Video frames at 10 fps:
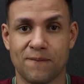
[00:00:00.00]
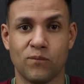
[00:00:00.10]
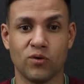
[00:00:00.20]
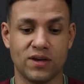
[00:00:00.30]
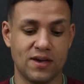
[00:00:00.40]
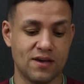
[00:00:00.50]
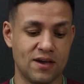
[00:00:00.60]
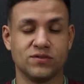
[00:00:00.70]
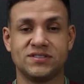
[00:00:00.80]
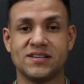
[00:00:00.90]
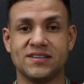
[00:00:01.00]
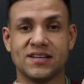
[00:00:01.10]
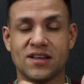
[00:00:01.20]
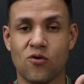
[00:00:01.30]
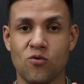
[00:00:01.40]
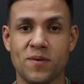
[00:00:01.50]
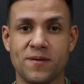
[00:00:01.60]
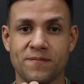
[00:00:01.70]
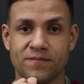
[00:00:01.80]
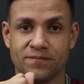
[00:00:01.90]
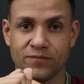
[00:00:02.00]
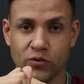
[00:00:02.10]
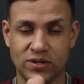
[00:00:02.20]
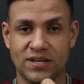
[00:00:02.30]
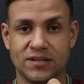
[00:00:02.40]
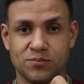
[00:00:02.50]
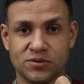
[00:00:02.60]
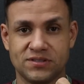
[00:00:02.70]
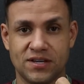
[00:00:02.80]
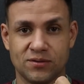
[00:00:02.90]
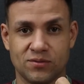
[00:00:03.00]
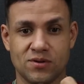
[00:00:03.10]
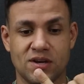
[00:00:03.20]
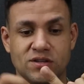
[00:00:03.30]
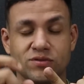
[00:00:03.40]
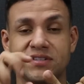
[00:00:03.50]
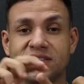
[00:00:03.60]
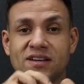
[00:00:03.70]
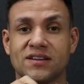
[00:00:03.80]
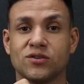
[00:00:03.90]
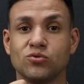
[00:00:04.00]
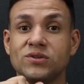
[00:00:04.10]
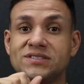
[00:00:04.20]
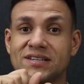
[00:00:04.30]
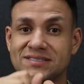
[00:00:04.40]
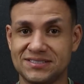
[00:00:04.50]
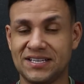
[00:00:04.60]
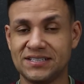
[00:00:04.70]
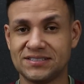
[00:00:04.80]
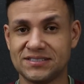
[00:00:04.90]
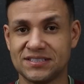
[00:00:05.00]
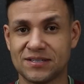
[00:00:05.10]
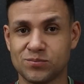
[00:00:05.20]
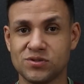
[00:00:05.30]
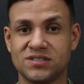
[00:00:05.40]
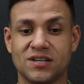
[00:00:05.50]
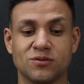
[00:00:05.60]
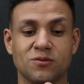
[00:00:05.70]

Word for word: Por quê? Se você acerta uma, 80%. Se você acerta duas, 160%.